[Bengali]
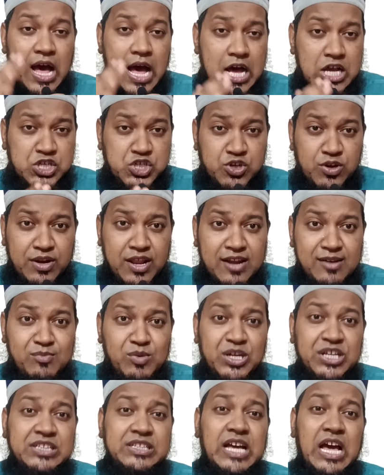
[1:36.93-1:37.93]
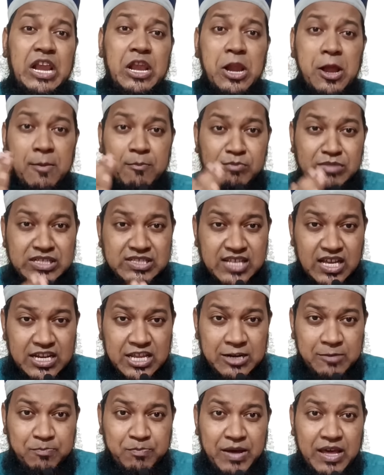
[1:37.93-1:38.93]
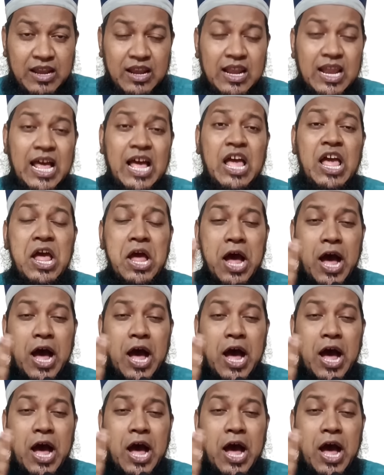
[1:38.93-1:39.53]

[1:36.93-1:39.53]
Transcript: হাসরের ময়দান মিজানের পাল্লা